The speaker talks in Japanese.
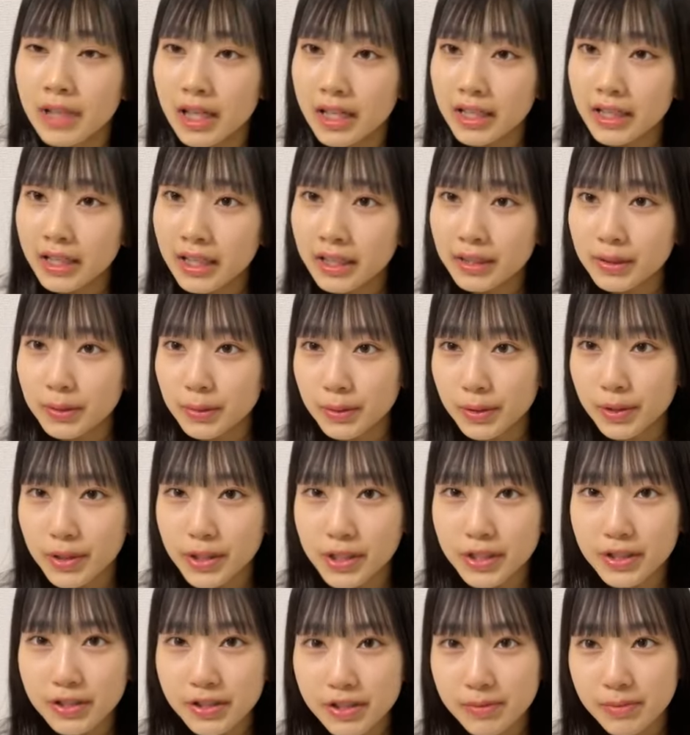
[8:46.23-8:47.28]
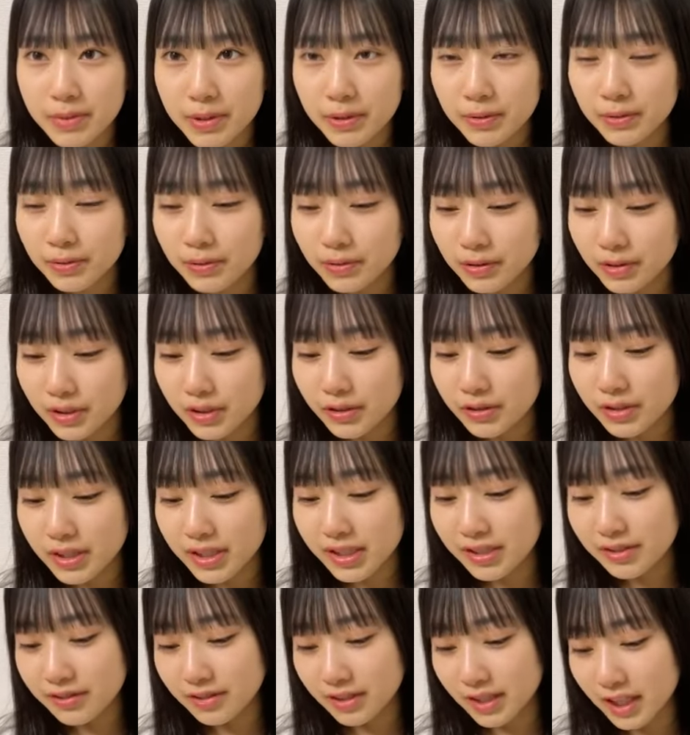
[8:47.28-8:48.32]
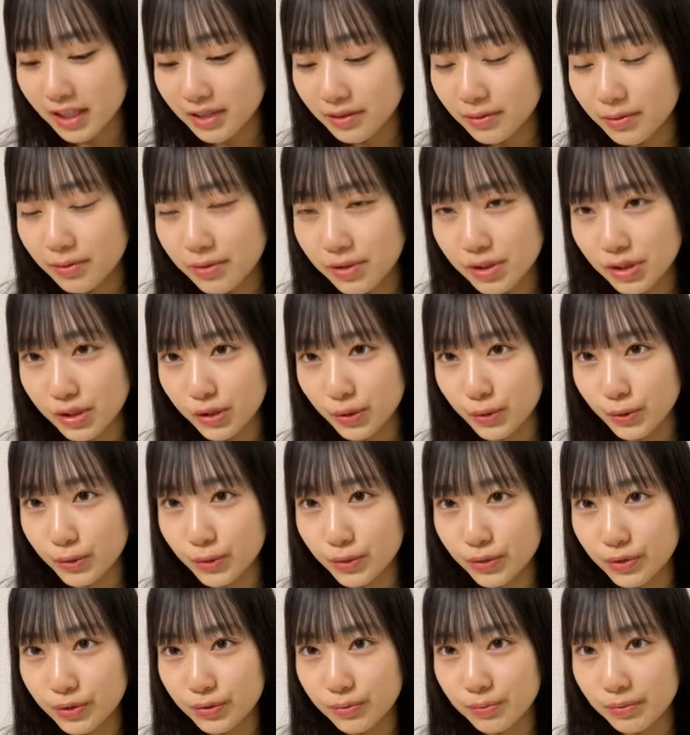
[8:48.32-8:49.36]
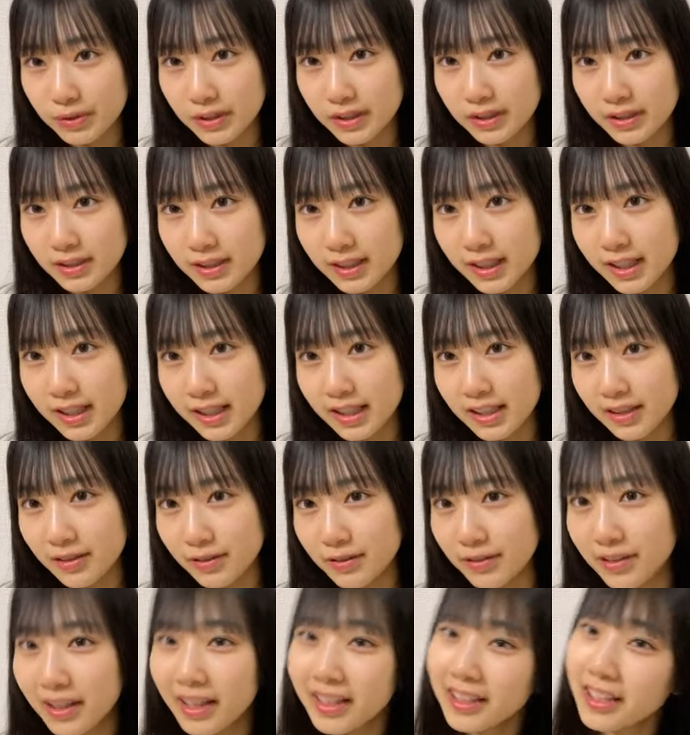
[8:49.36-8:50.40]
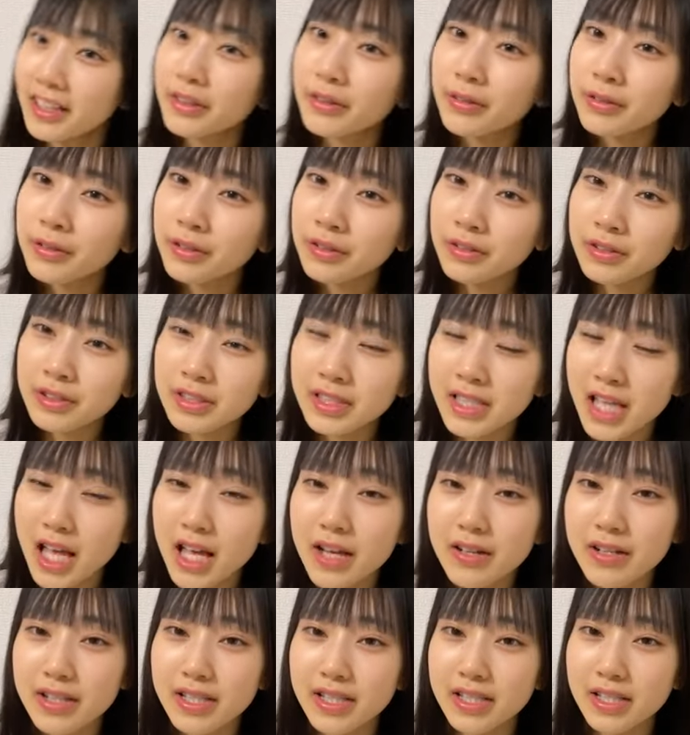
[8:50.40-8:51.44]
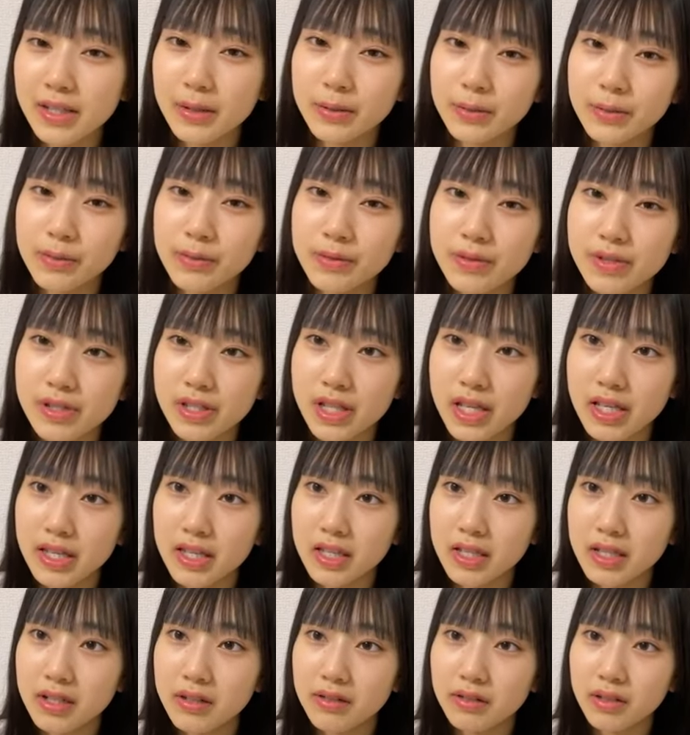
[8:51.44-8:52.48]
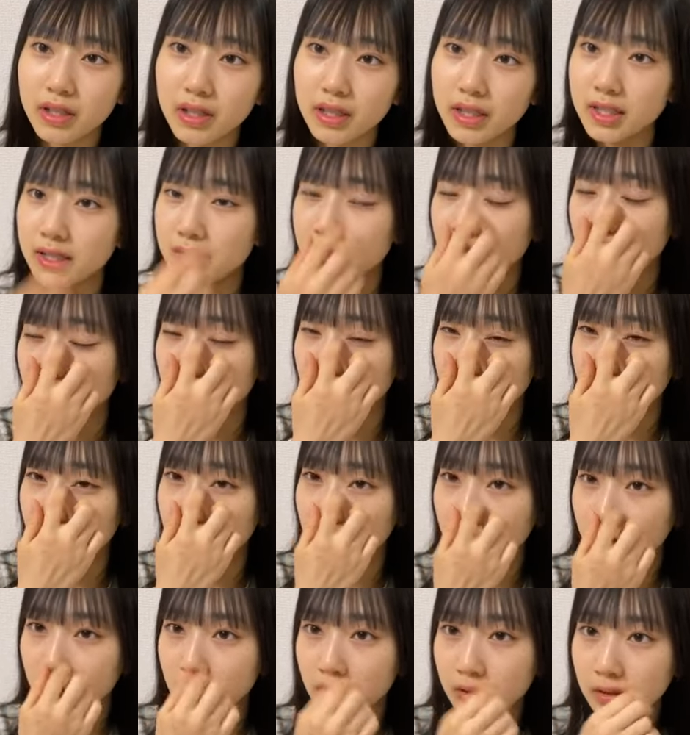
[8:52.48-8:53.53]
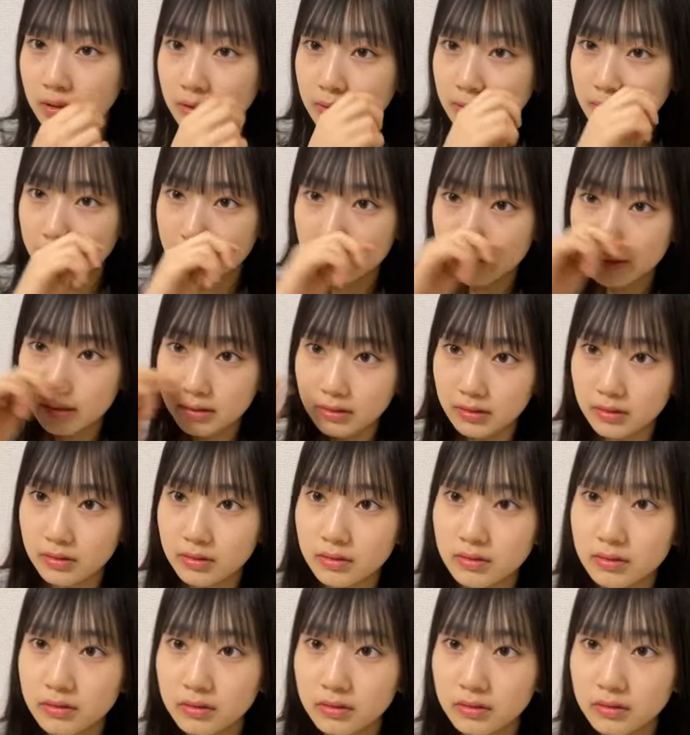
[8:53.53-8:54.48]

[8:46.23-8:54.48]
ありがとう予約済み本当に嬉しくてどうしようと思うんだけどなんだろうこのさ嬉しさをどう伝えていいか分かんないんだけどどうしよう